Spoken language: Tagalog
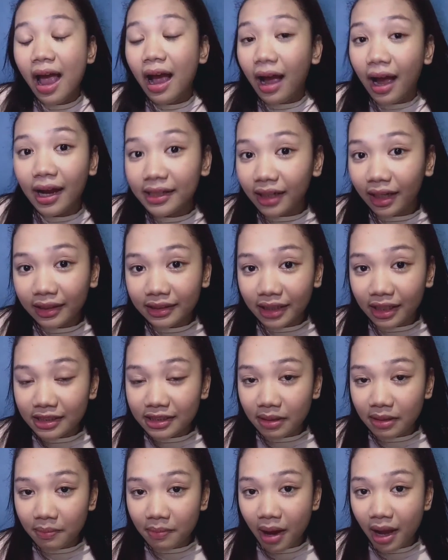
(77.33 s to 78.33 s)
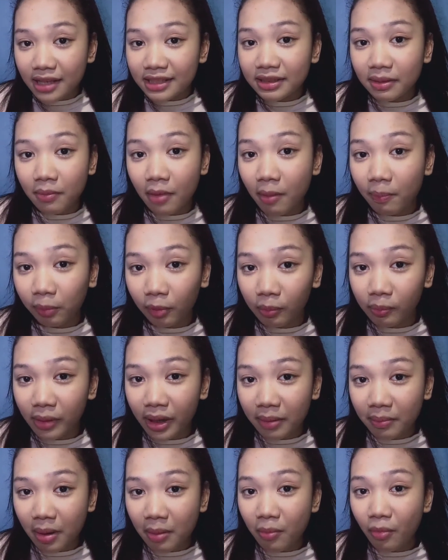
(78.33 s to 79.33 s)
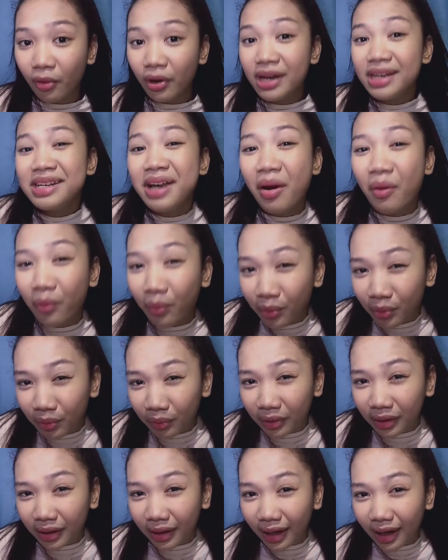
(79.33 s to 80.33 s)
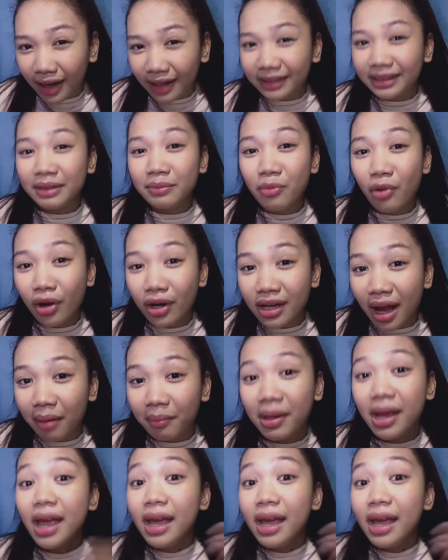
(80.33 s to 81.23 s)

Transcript: kaya kanyang samahan sa mga problema mo. Eh, nahulog ka. Hindi mo alam.